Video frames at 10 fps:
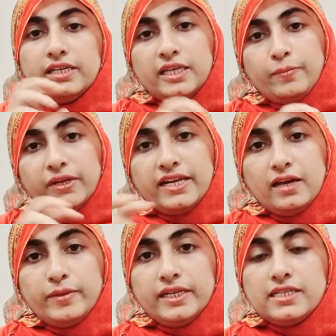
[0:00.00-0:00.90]
ये प्री
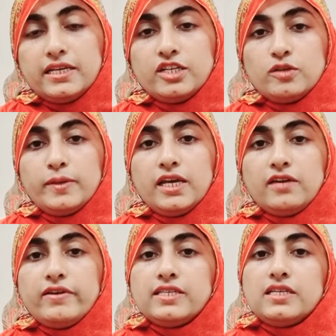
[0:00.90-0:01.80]
डायबिटीज एच बी
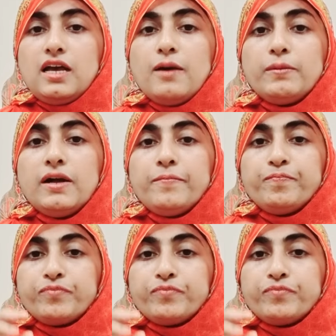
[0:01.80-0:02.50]
ए वन सी आपका